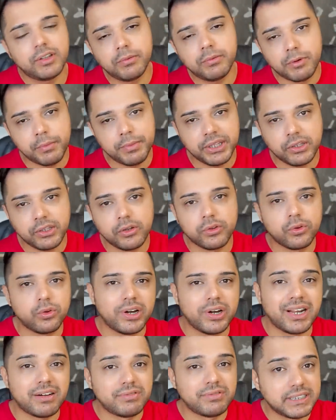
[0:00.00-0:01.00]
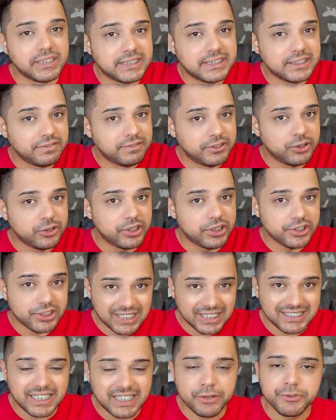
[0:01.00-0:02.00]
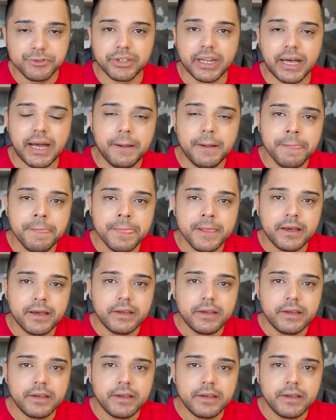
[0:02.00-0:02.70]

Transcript: No momento que eu estou gravando esse vídeo, ele já saiu de lá,